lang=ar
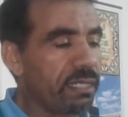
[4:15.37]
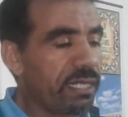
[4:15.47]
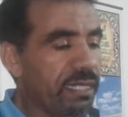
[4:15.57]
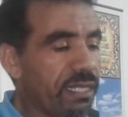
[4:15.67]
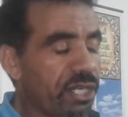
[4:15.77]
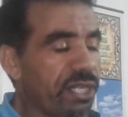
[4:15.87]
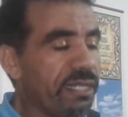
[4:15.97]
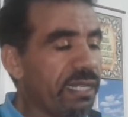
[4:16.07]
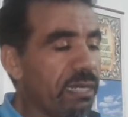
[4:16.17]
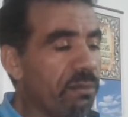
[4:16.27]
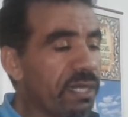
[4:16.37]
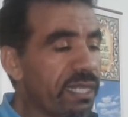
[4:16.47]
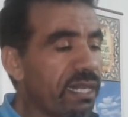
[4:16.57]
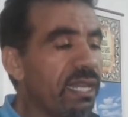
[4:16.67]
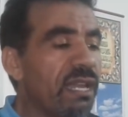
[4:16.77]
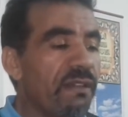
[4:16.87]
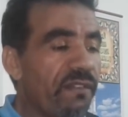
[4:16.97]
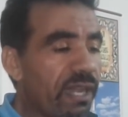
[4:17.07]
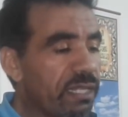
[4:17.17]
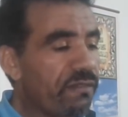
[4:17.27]
تاع الترشيد تاع المواطن
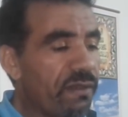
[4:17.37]
فغادي